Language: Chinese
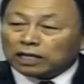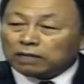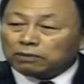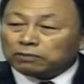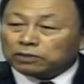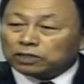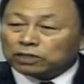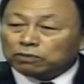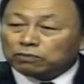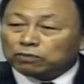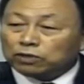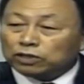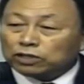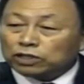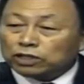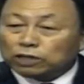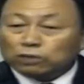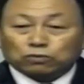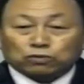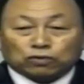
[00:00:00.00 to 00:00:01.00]
拥有信
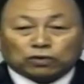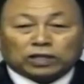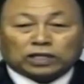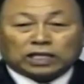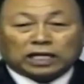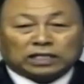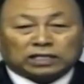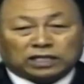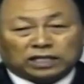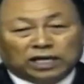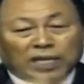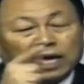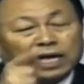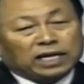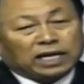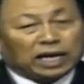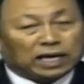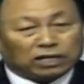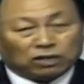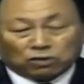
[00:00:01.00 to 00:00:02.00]
心的人能获得一
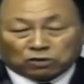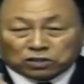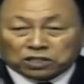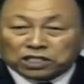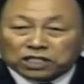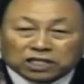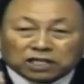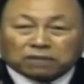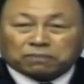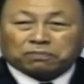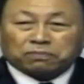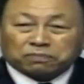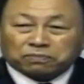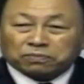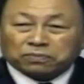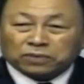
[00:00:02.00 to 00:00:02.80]
切的平安。